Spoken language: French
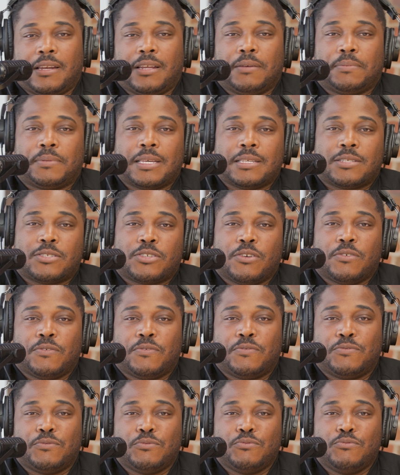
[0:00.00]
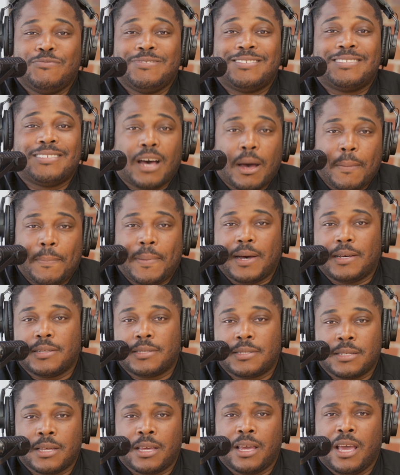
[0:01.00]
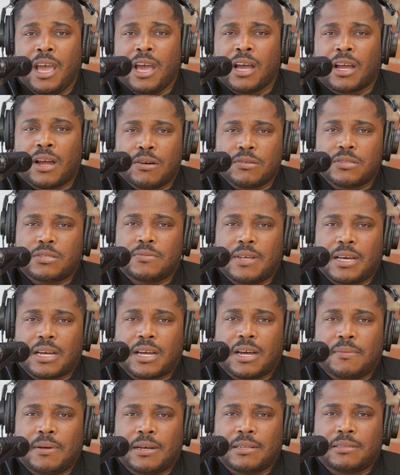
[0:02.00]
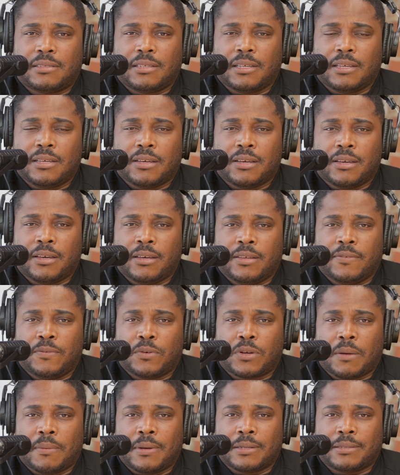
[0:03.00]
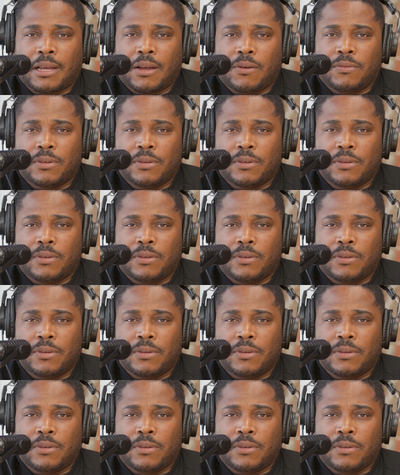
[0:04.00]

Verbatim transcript: Fallops. Qu'est-ce que vous en pensez? Continuez à commenter euh, vos commentaires.